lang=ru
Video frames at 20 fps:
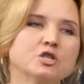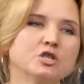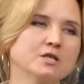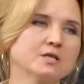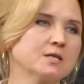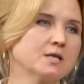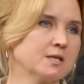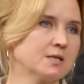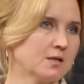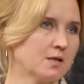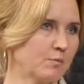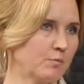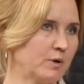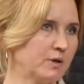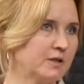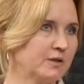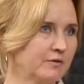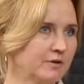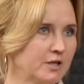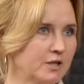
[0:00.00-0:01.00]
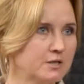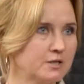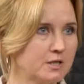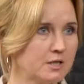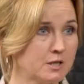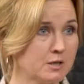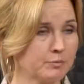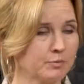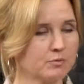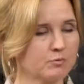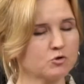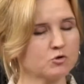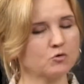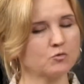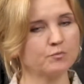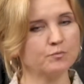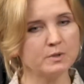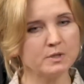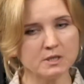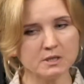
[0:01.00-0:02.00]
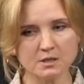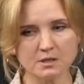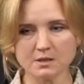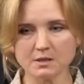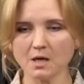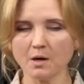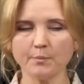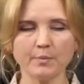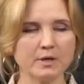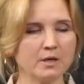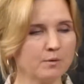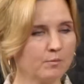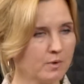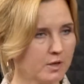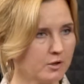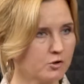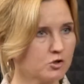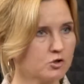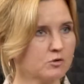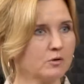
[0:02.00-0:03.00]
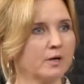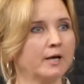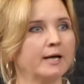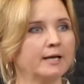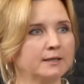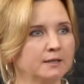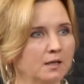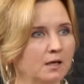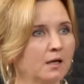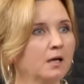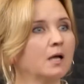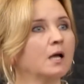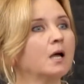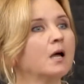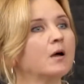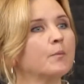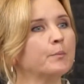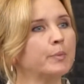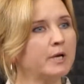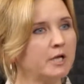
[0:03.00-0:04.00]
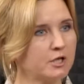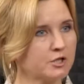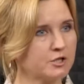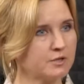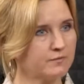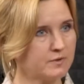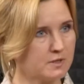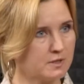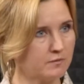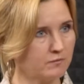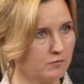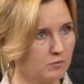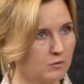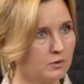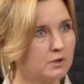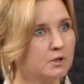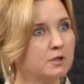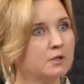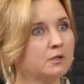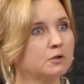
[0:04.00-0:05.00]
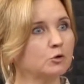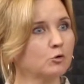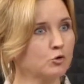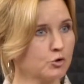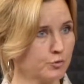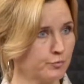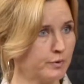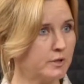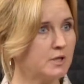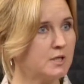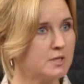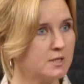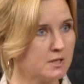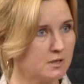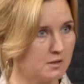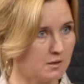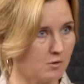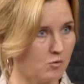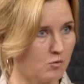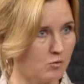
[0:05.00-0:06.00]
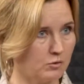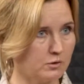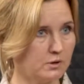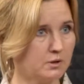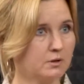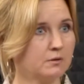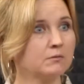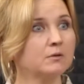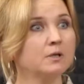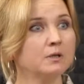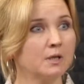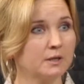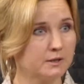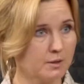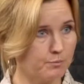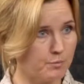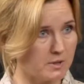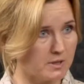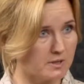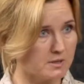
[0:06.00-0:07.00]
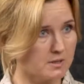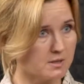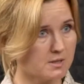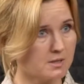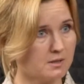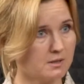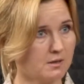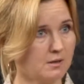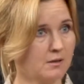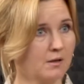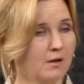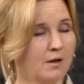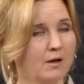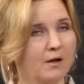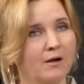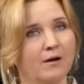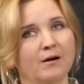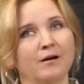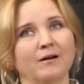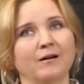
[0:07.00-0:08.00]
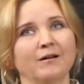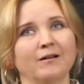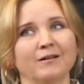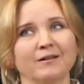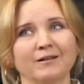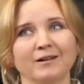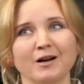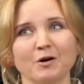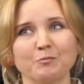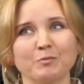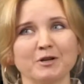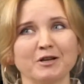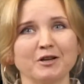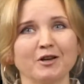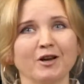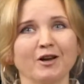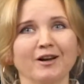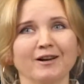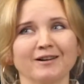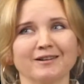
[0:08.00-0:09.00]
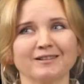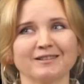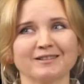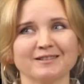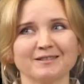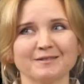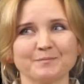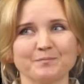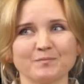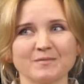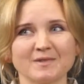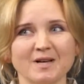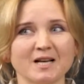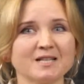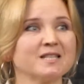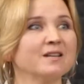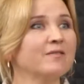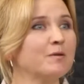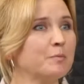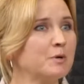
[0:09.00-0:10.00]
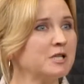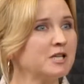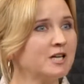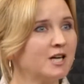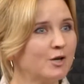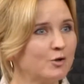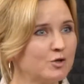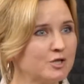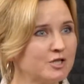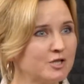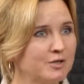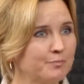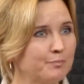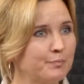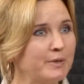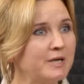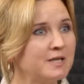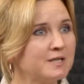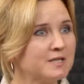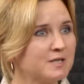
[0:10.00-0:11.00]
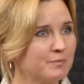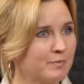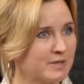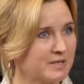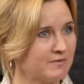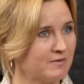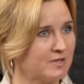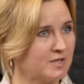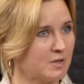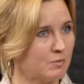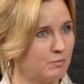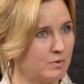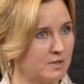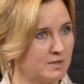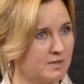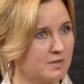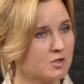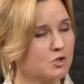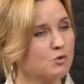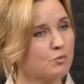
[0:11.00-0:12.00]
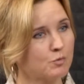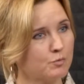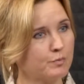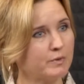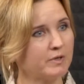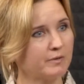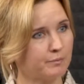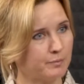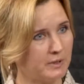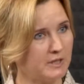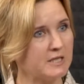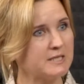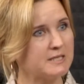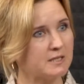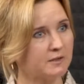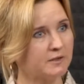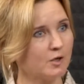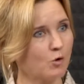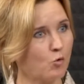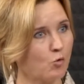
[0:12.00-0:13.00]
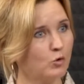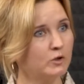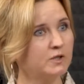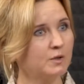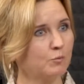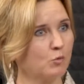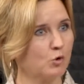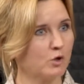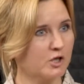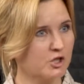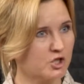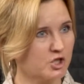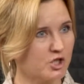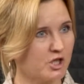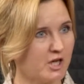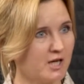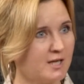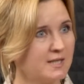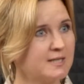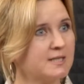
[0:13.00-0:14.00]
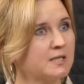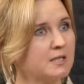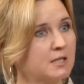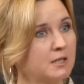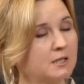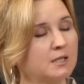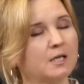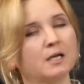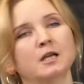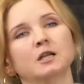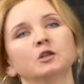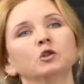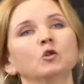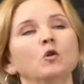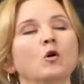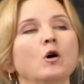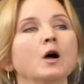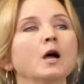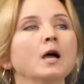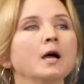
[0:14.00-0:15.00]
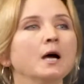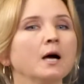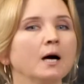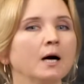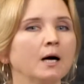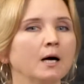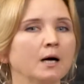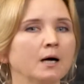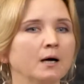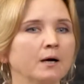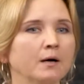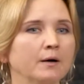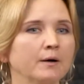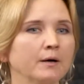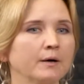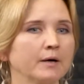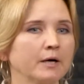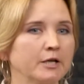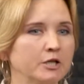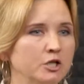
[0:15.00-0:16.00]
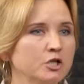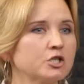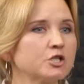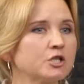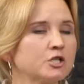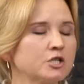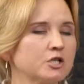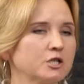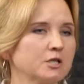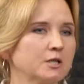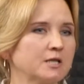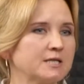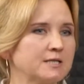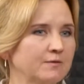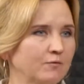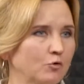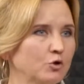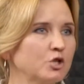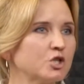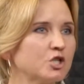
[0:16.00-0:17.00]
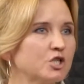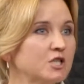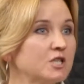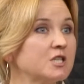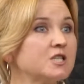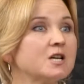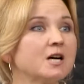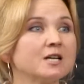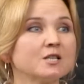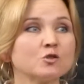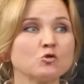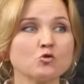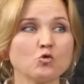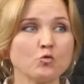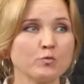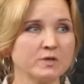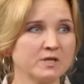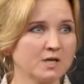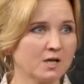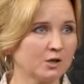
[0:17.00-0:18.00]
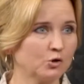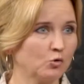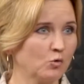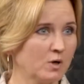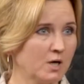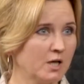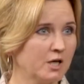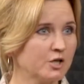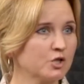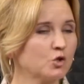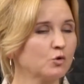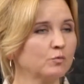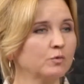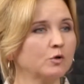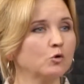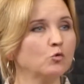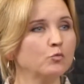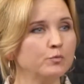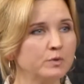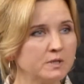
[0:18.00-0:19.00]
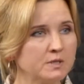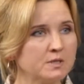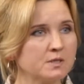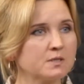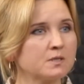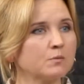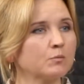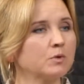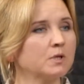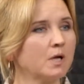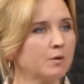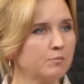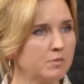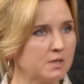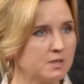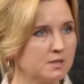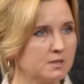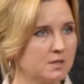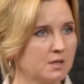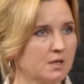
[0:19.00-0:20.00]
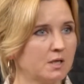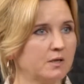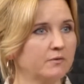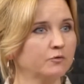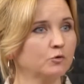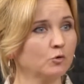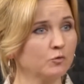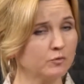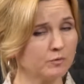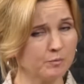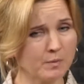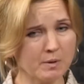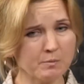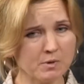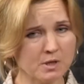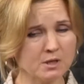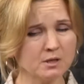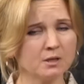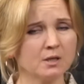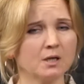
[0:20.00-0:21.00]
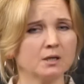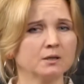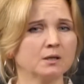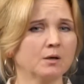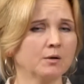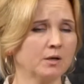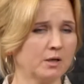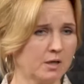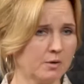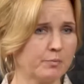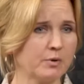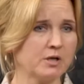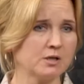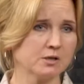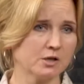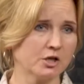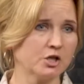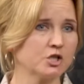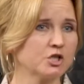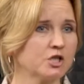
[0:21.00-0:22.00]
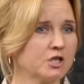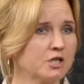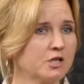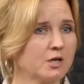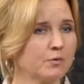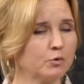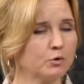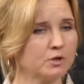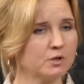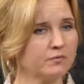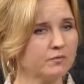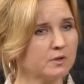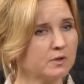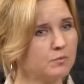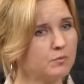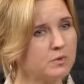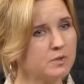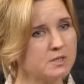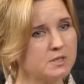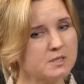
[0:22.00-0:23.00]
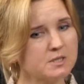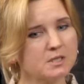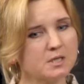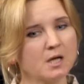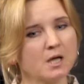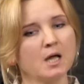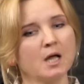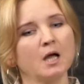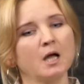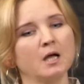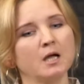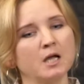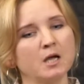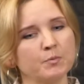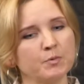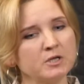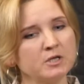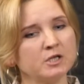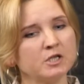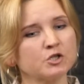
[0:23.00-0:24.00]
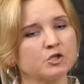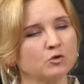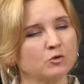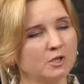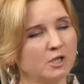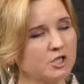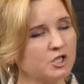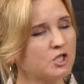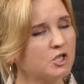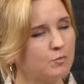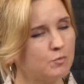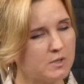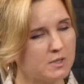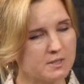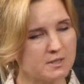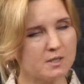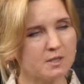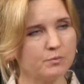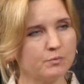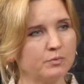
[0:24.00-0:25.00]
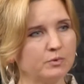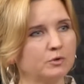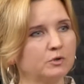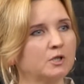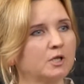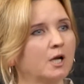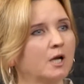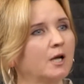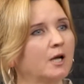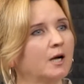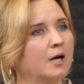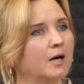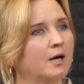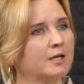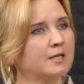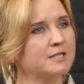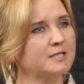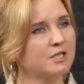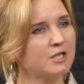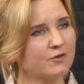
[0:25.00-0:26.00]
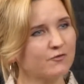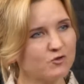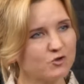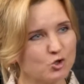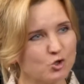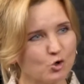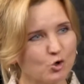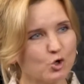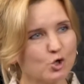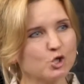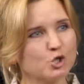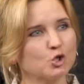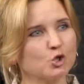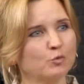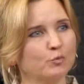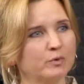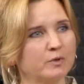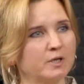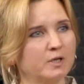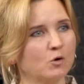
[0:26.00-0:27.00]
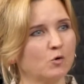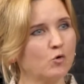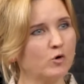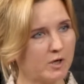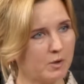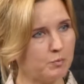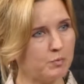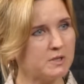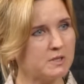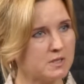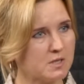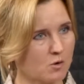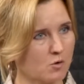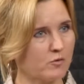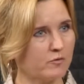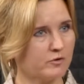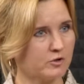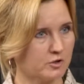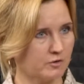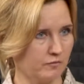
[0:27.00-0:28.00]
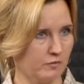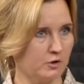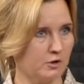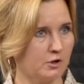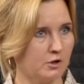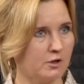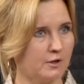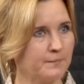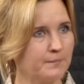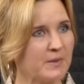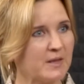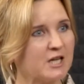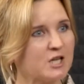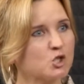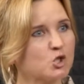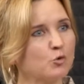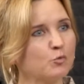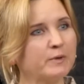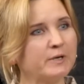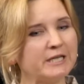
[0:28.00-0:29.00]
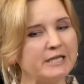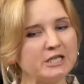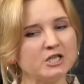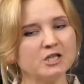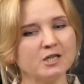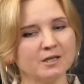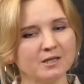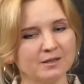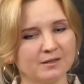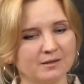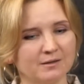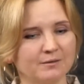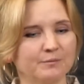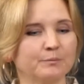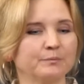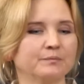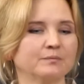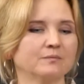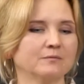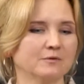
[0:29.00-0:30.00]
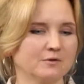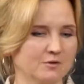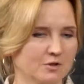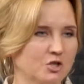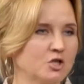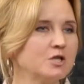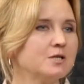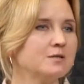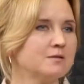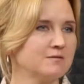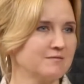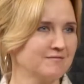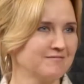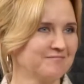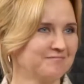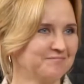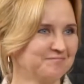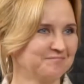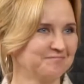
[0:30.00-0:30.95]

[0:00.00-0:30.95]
чистое зарабатывание денег, потому что бизнес, я понимаю, что это прежде всего э, должен приносить доходы. Это бизнес, это а, как бы эм, основополагающий принцип развития бизнеса, чтобы он приносил доходы, мог расширяться и так далее. Но, а, конечно же, на сегодняшний день особенно актуально, чтобы у бизнеса была миссия. И в тот момент, когда я приняла решение работать в этом бизнесе, я поняла, что нашей миссией будет а, делать все, чтобы укрепить здоровье животных, чтобы их э, жизнь